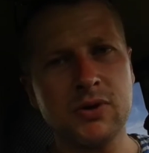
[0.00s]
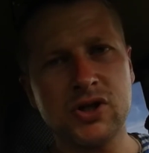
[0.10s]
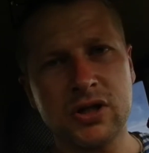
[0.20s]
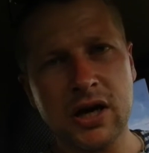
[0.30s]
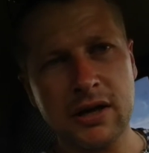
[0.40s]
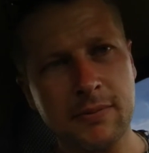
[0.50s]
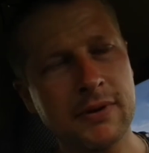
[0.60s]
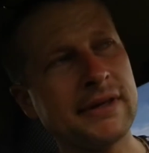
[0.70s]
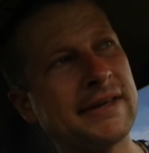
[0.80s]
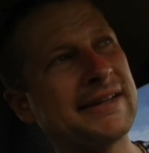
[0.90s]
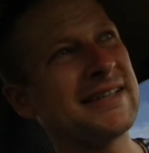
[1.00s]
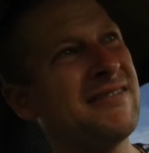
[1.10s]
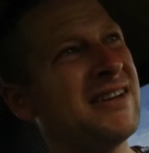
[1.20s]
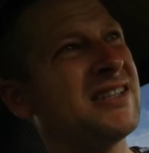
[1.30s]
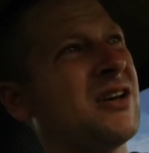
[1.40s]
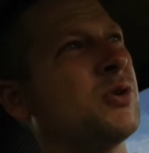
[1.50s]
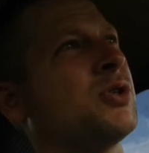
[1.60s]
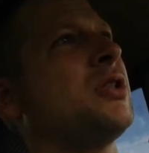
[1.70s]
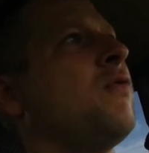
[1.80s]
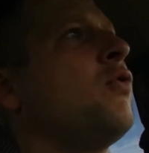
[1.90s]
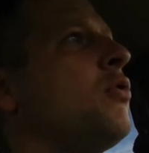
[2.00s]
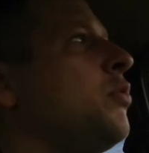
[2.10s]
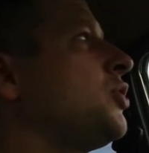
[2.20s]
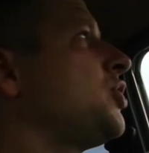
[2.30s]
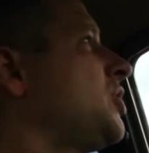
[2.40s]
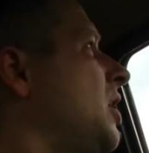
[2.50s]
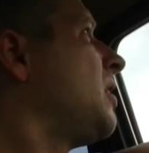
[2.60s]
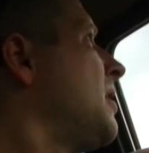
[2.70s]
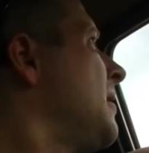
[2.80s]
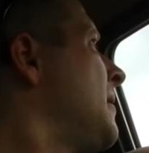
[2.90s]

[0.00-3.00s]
почитать, поинтересоваться. Я уже на форумах читал.